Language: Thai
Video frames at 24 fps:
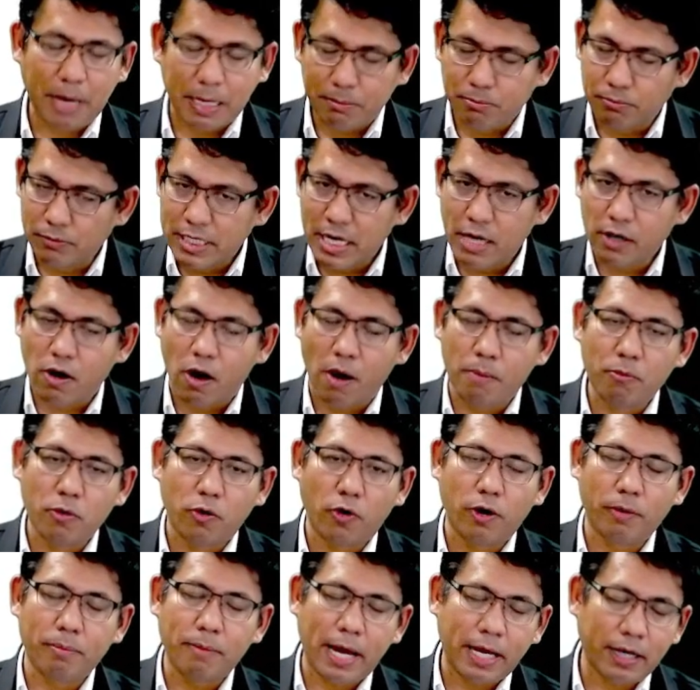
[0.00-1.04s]
เป็นเรื่องของบุค
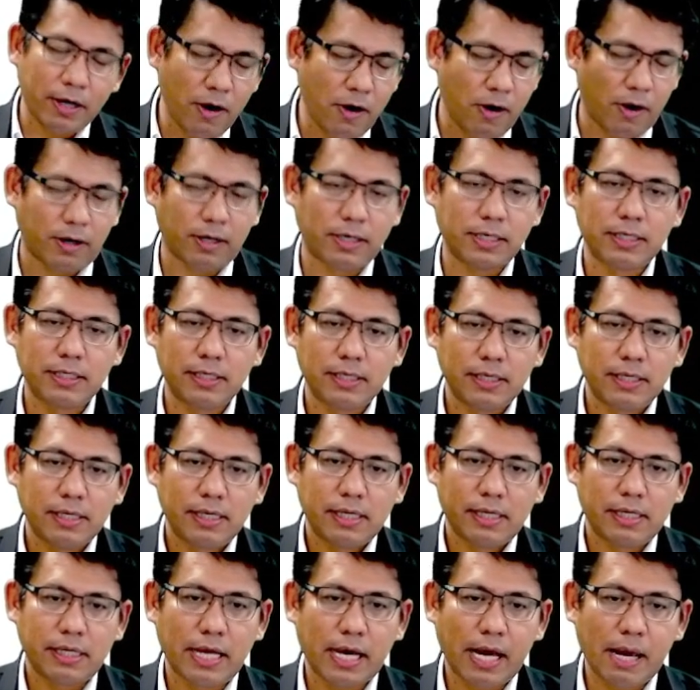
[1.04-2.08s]
คลภายนอก
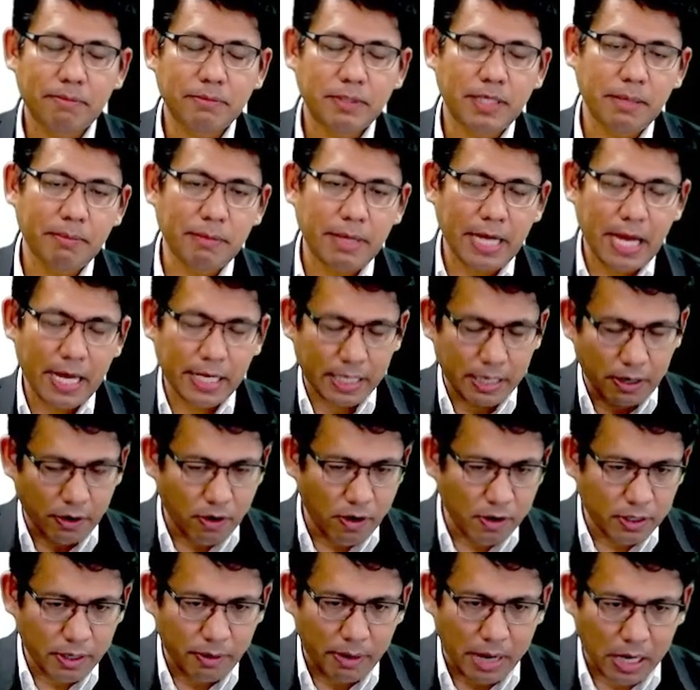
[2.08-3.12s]
นะครับที่ไม่ได้เกี่ยว
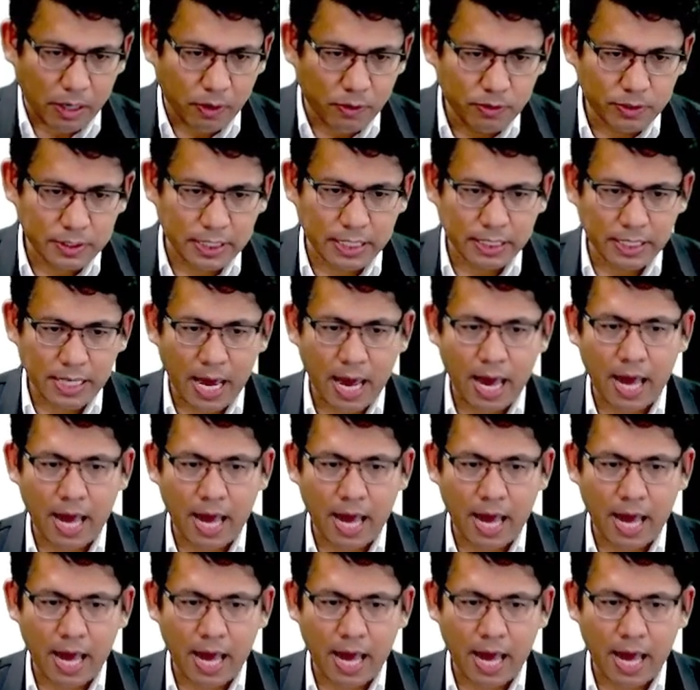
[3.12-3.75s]
ข้องระหว่างคู่สัญ